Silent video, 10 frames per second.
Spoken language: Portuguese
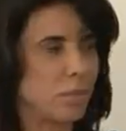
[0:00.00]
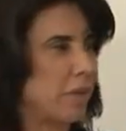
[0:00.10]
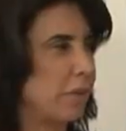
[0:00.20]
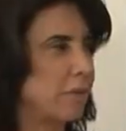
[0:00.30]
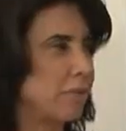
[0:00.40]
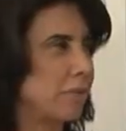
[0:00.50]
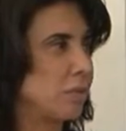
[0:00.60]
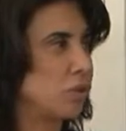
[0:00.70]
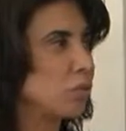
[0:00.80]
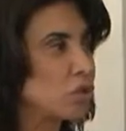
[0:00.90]
Tomé.
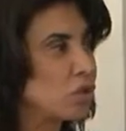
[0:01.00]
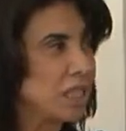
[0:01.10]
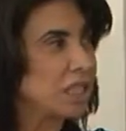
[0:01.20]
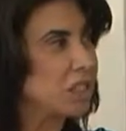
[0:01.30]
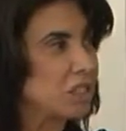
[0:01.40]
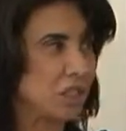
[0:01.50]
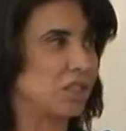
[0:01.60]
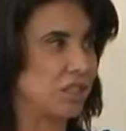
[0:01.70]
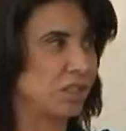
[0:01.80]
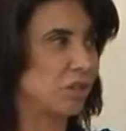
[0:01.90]
Sou muito
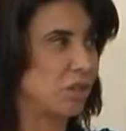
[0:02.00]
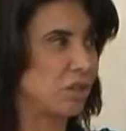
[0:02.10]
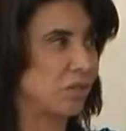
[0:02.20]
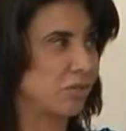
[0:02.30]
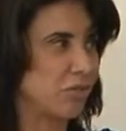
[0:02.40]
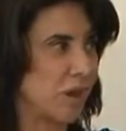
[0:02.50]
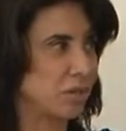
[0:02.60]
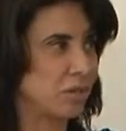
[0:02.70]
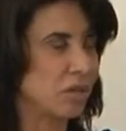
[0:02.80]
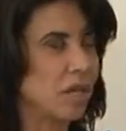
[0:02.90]
cientista no que eu
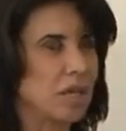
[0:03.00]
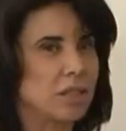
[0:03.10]
faço.